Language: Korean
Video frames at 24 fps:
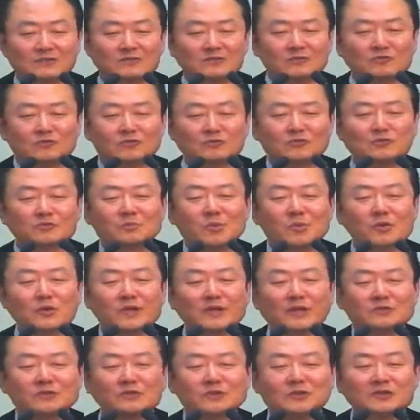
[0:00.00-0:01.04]

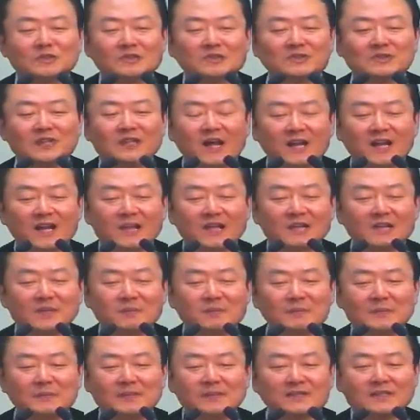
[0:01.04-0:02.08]
축복해 주시는 하나님,
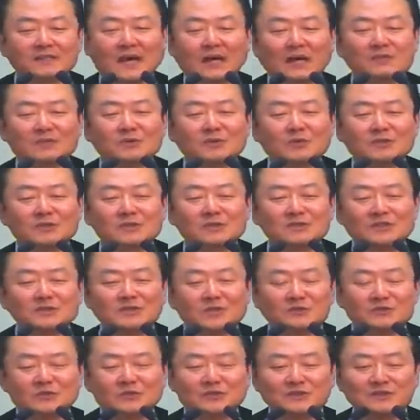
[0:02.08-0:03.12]
약속을
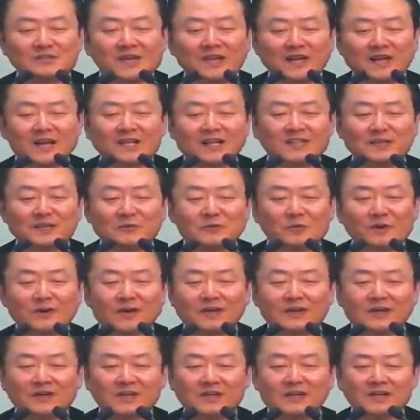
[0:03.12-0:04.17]
지켜 주시는
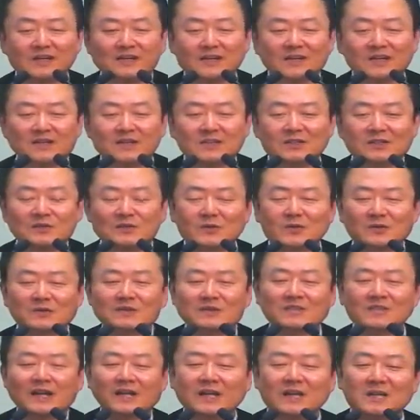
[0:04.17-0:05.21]
하나님과 그리고
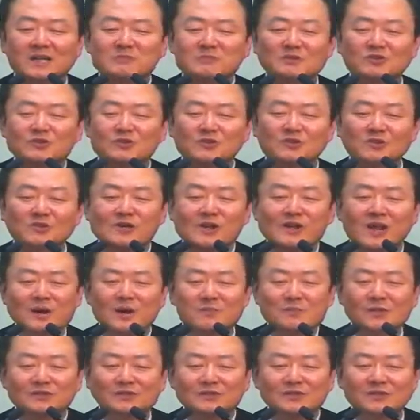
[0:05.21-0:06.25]
그 하나님을
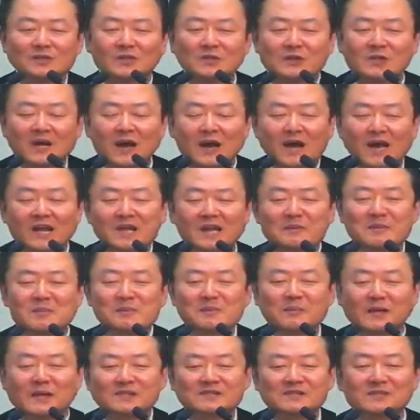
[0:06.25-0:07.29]
신뢰하면서 하나님의
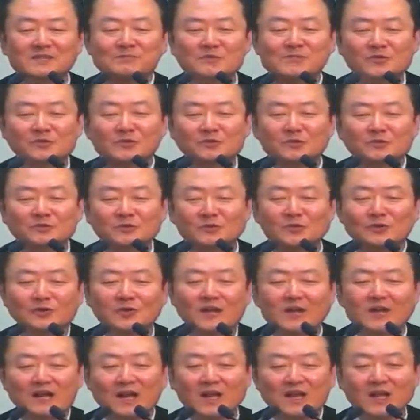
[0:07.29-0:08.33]
말씀대로
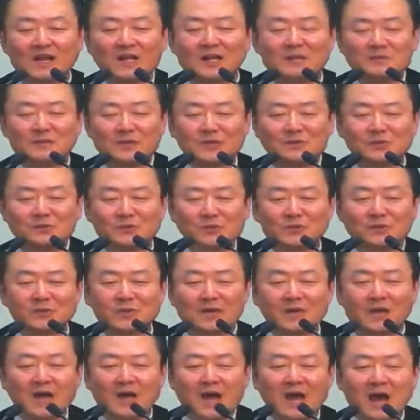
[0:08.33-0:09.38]
순종한 하나님의
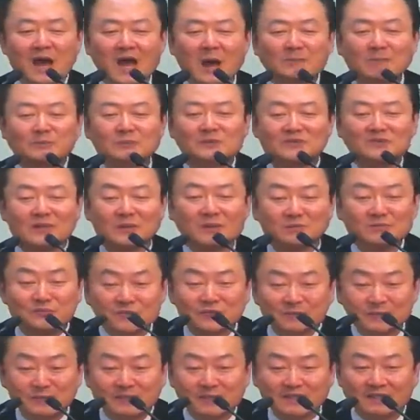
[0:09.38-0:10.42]
종의
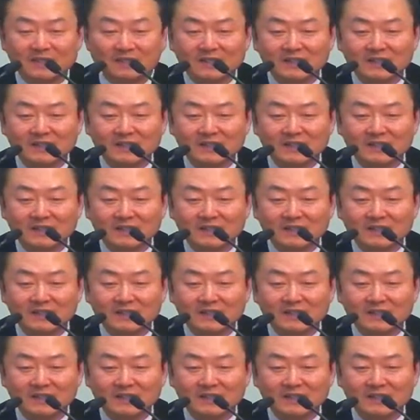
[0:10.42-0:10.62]
합작품이